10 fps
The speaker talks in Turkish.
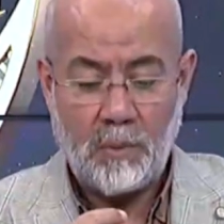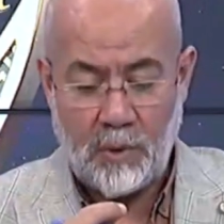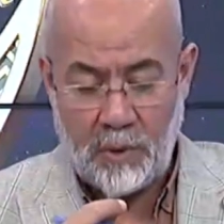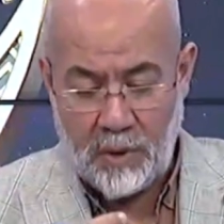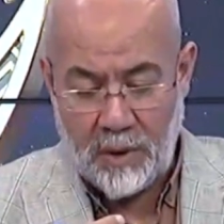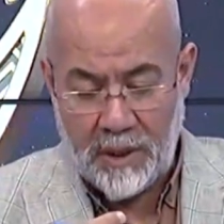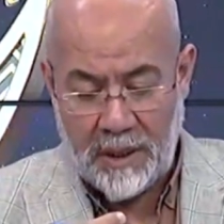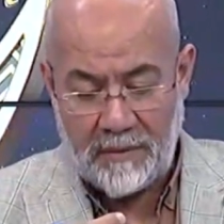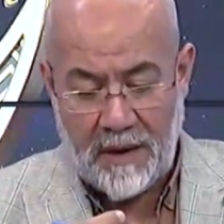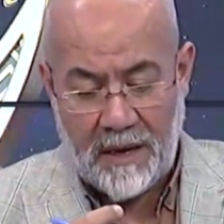Buyuruyor
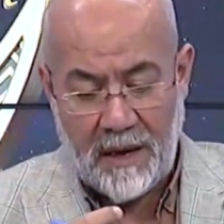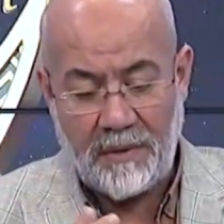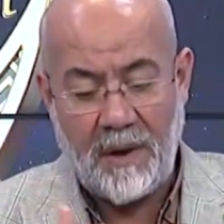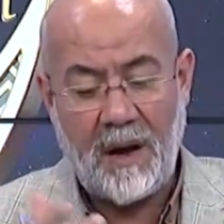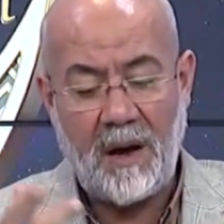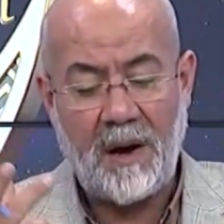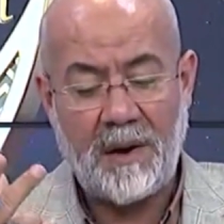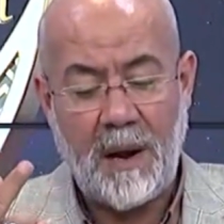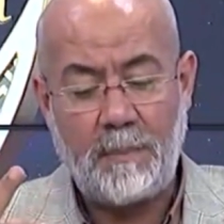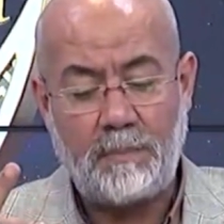ki ve
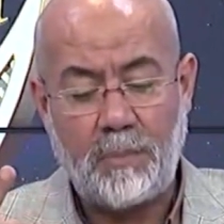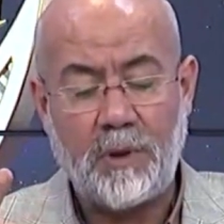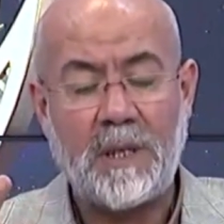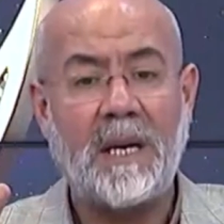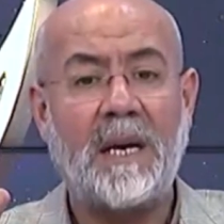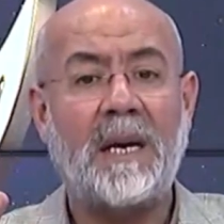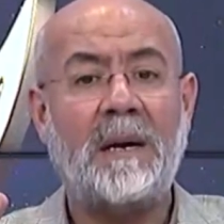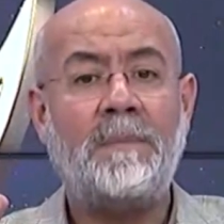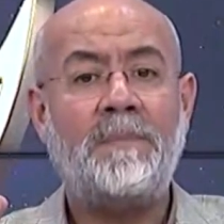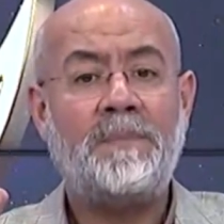kaza rabbuke
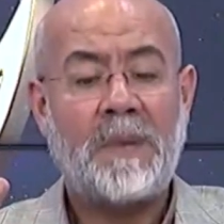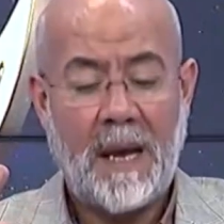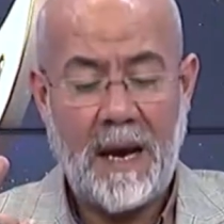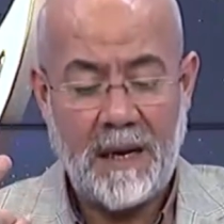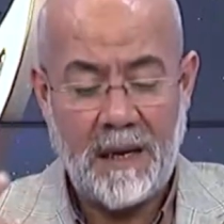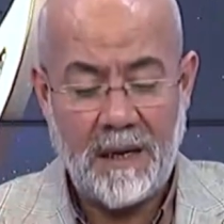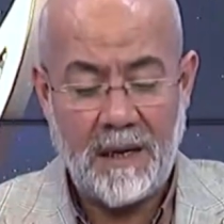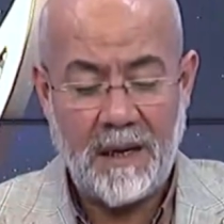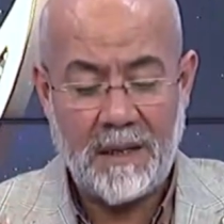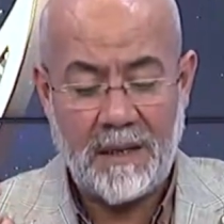
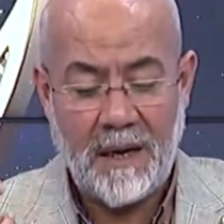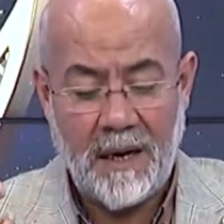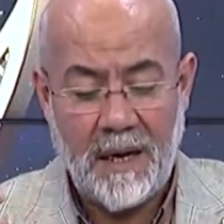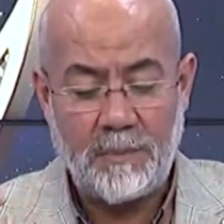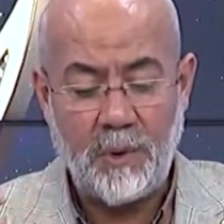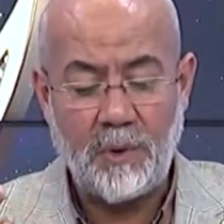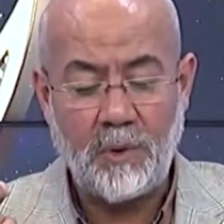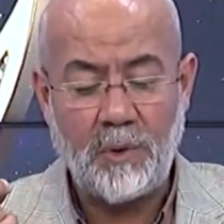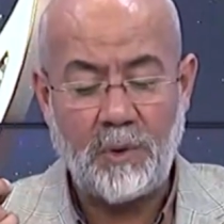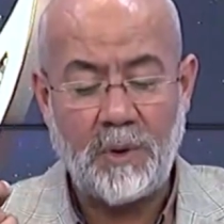Allah
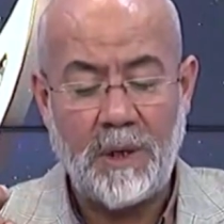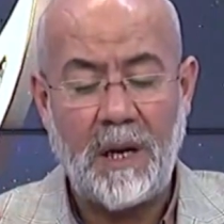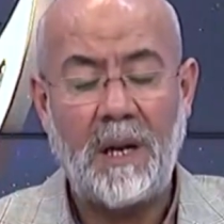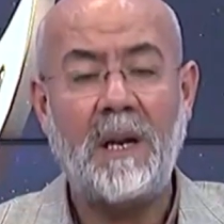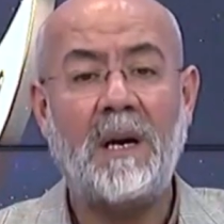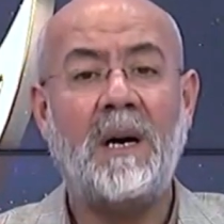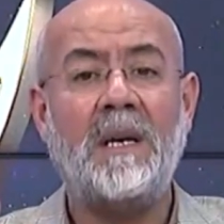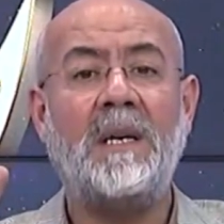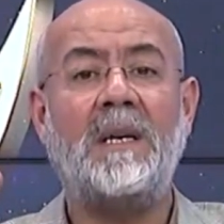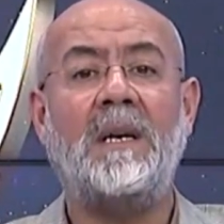ta'budu
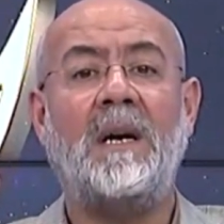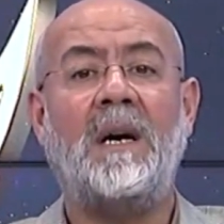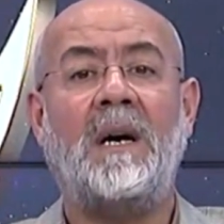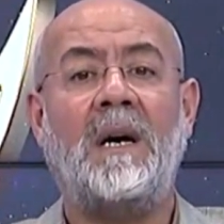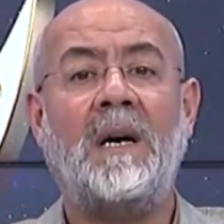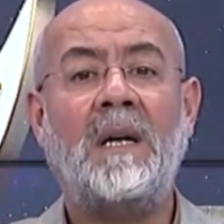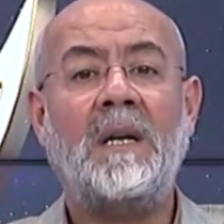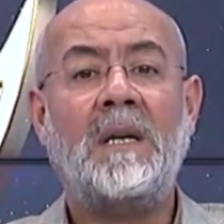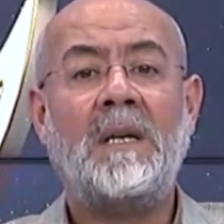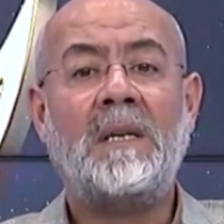illa iyyah.
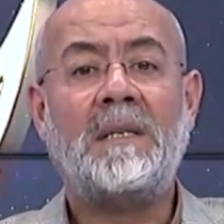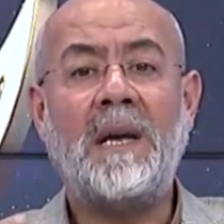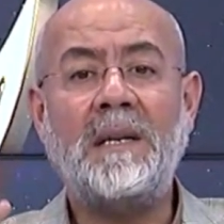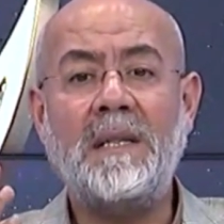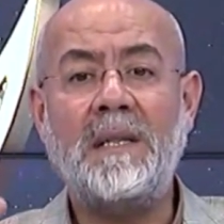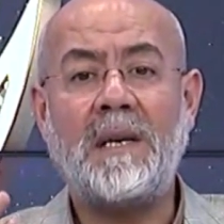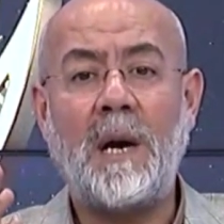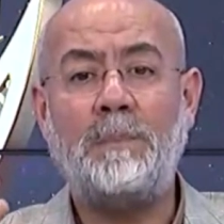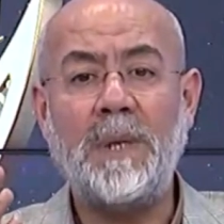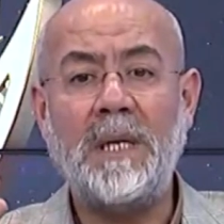Senin
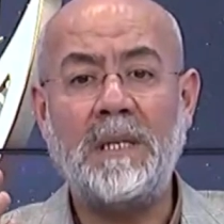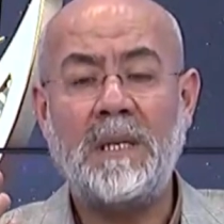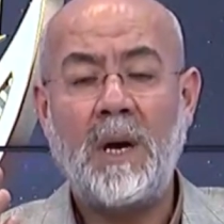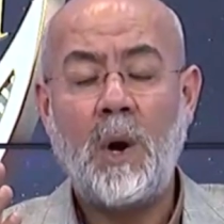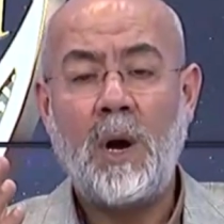Rabbin